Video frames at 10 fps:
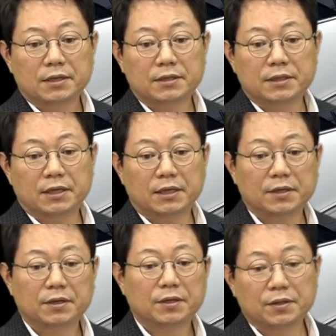근데
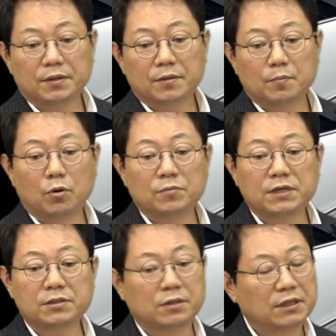
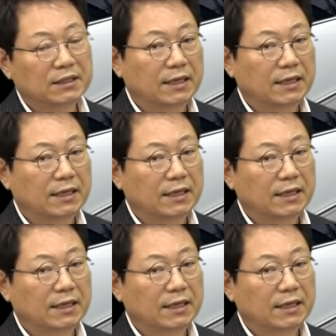보험사에서